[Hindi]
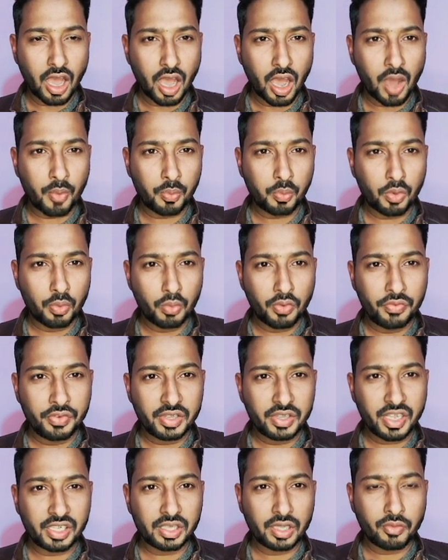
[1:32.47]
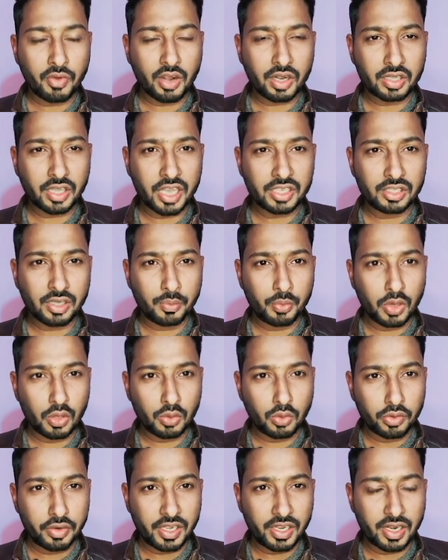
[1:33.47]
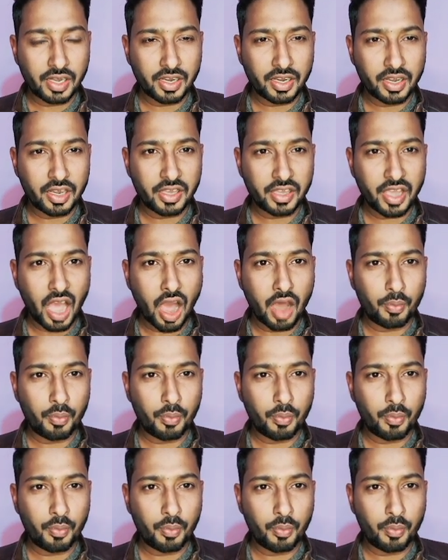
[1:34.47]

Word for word: आपको मूवी देखते वक्त ऐसा बिल्कुल नहीं लगेगा कि